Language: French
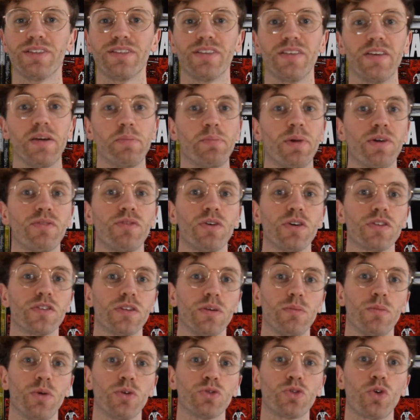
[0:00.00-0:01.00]
ils n'avaient pas
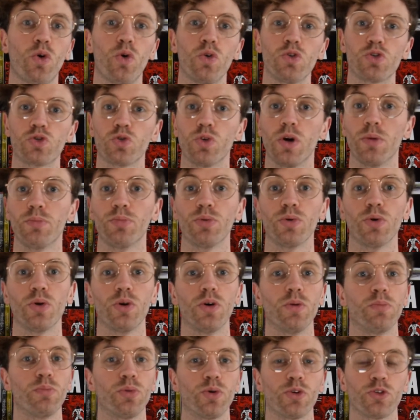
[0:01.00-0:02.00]
forcément trop le choix pour,
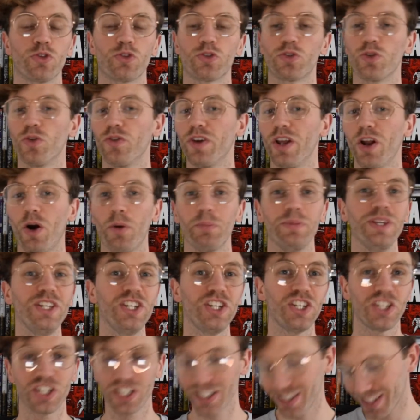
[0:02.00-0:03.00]
euh, pour sauver leur
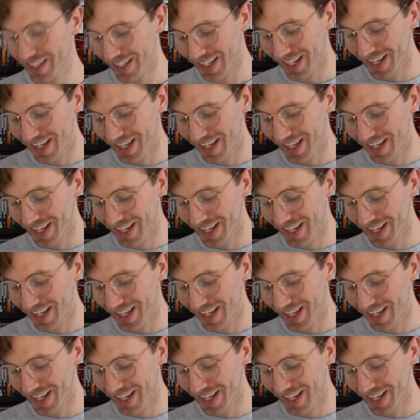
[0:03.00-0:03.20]
miche.